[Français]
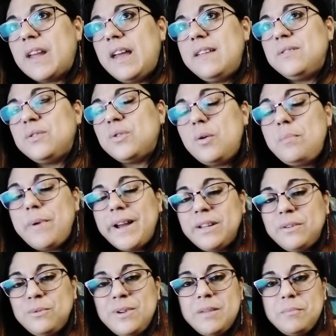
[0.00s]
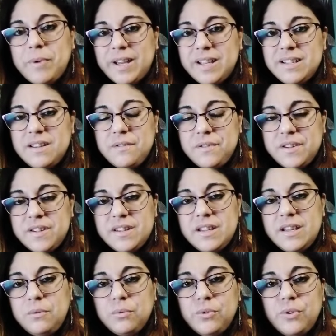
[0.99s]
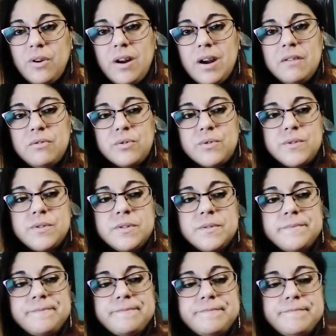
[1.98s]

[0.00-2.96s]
Est-ce que le prénom est prédéfini longtemps à l'avance